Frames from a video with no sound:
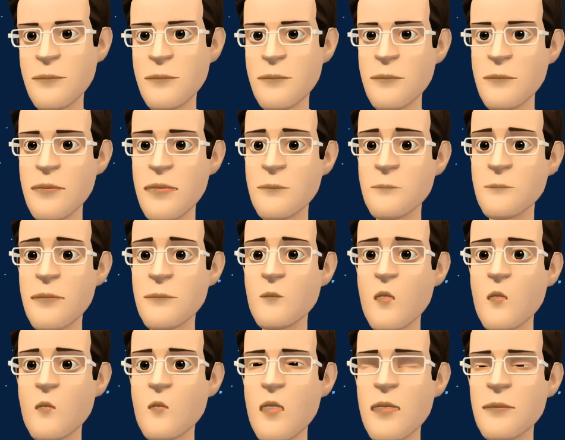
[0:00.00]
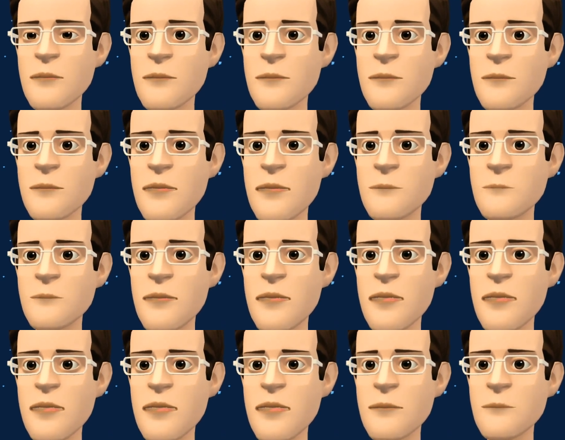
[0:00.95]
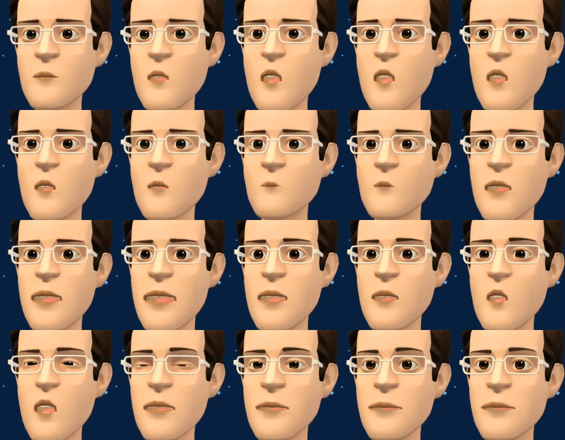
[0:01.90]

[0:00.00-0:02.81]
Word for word: टेडी बियर पूरी दुनिया में लोकप्रिय है